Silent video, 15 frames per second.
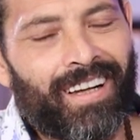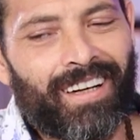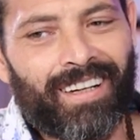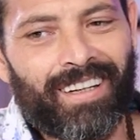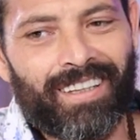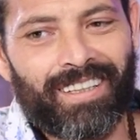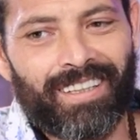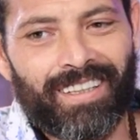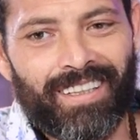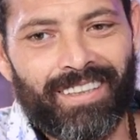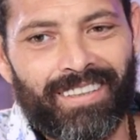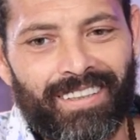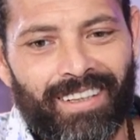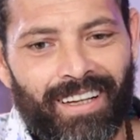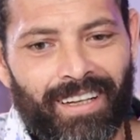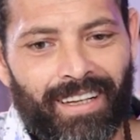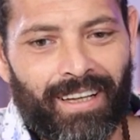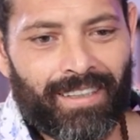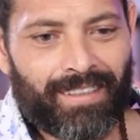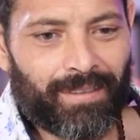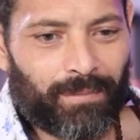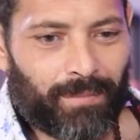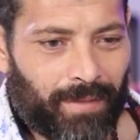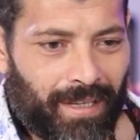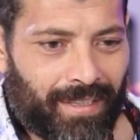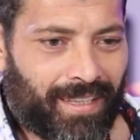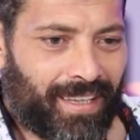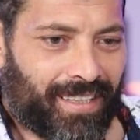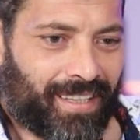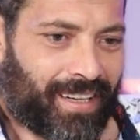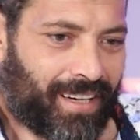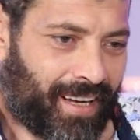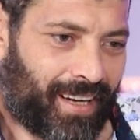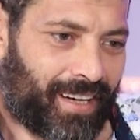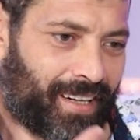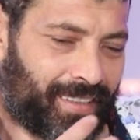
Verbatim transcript: انا كنت يعني اساسا على